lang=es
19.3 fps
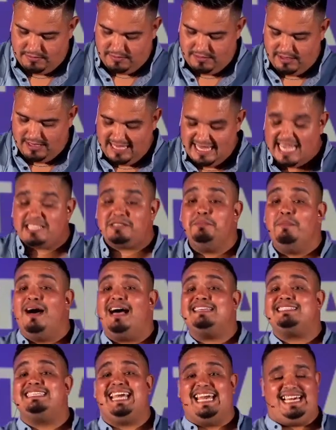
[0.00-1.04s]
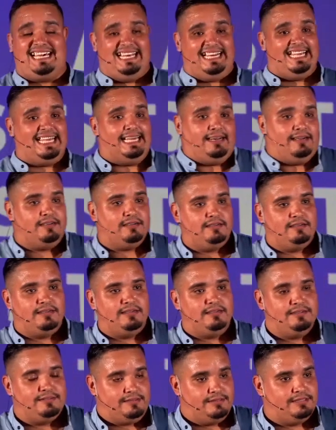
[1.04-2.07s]
Y es más que creer.
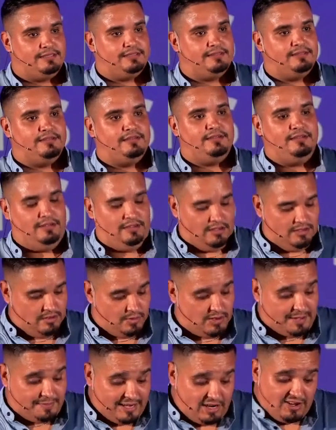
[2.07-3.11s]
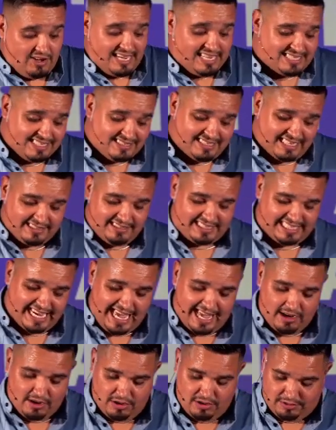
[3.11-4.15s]
Porque mira lo que dice en
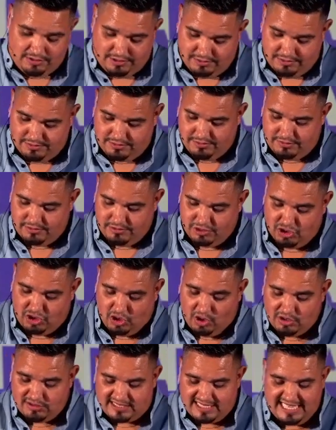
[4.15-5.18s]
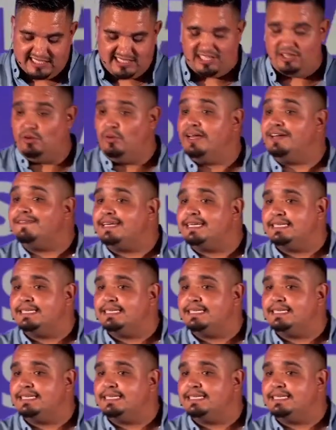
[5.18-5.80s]
Santiago 2.19.